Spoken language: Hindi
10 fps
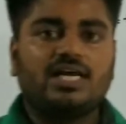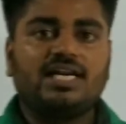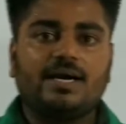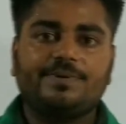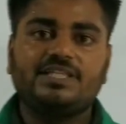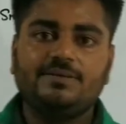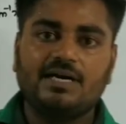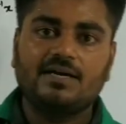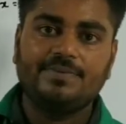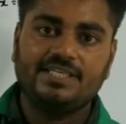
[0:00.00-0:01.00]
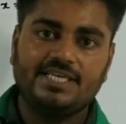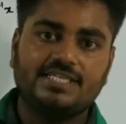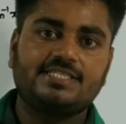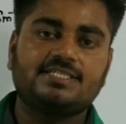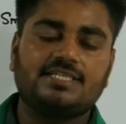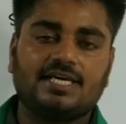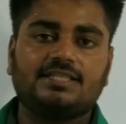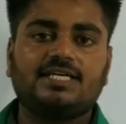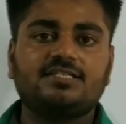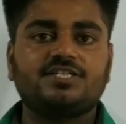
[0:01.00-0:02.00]
दौरान आपके दिमाग में ये चीज़
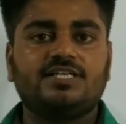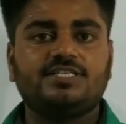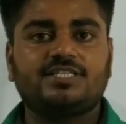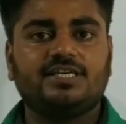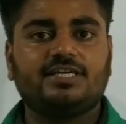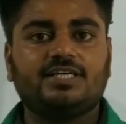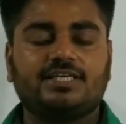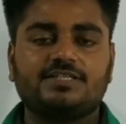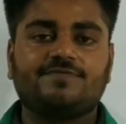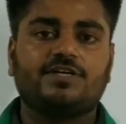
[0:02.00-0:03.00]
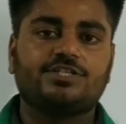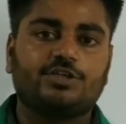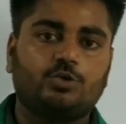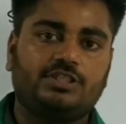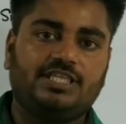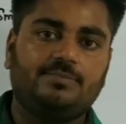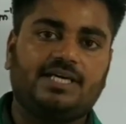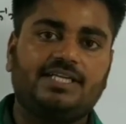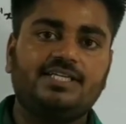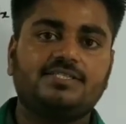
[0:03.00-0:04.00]
लगातार चलनी चाहिए कि किस फंक्शन को टी
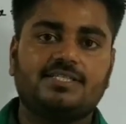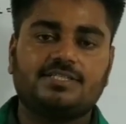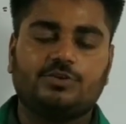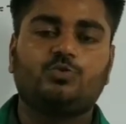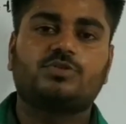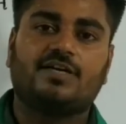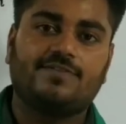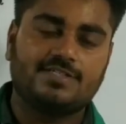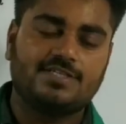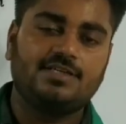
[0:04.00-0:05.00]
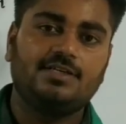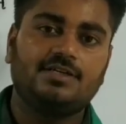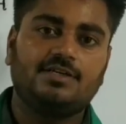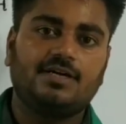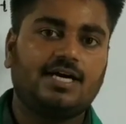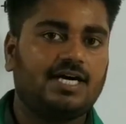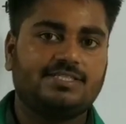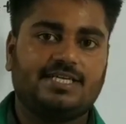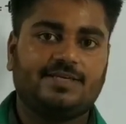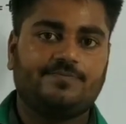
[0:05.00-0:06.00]
माने जिससे दूसरा फंक्शन आ
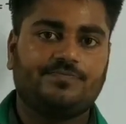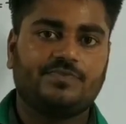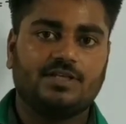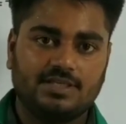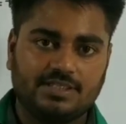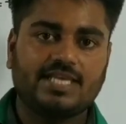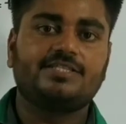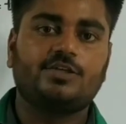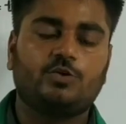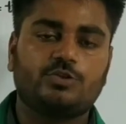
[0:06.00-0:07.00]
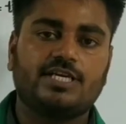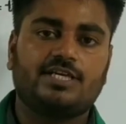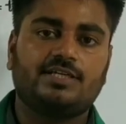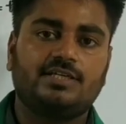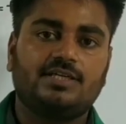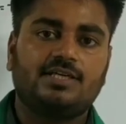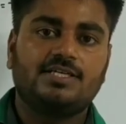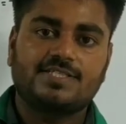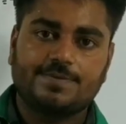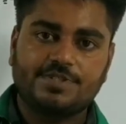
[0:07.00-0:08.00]
जाए कैंसिल हो जाए
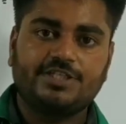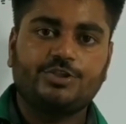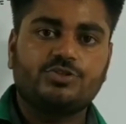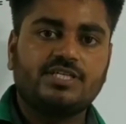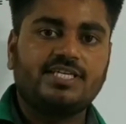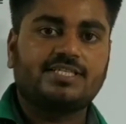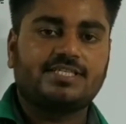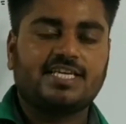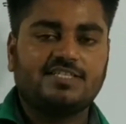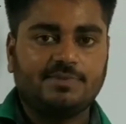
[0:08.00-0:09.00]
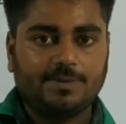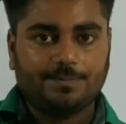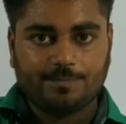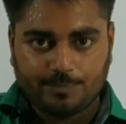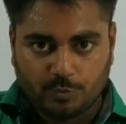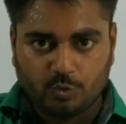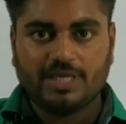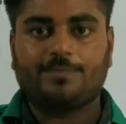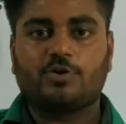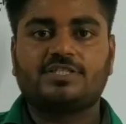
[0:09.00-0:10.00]
सब्सटीट्यूशन की एक्सरसाइज में ये
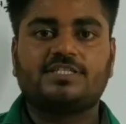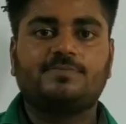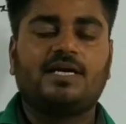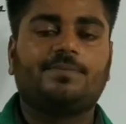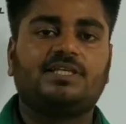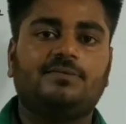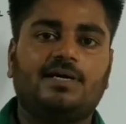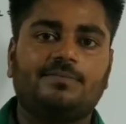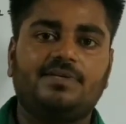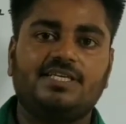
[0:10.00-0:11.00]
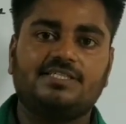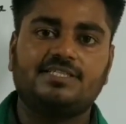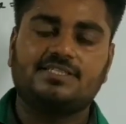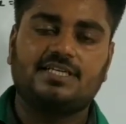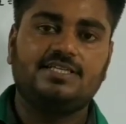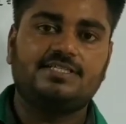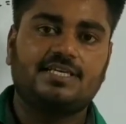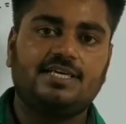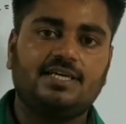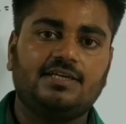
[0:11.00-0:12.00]
पूरे प्रोसेस में आपके दिमाग में ये चीज़ चलनी
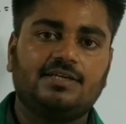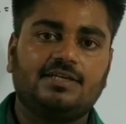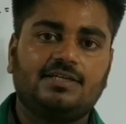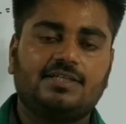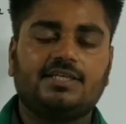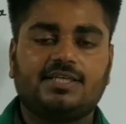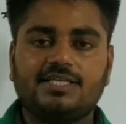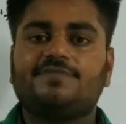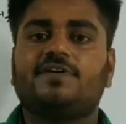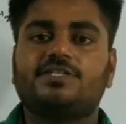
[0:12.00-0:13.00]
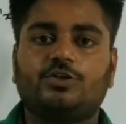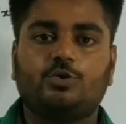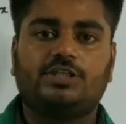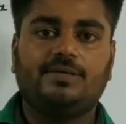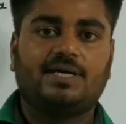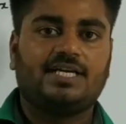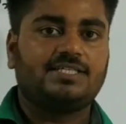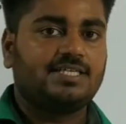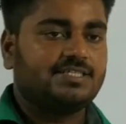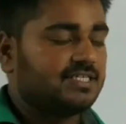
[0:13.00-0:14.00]
चाहिए कि किस फंक्शन को टी
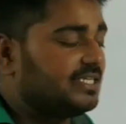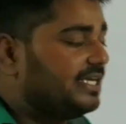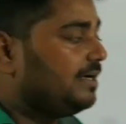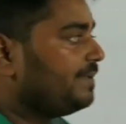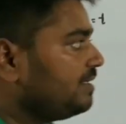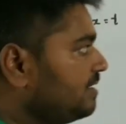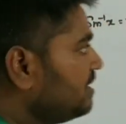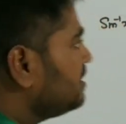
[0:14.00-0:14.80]
माना जाए जैसे यहाँ पर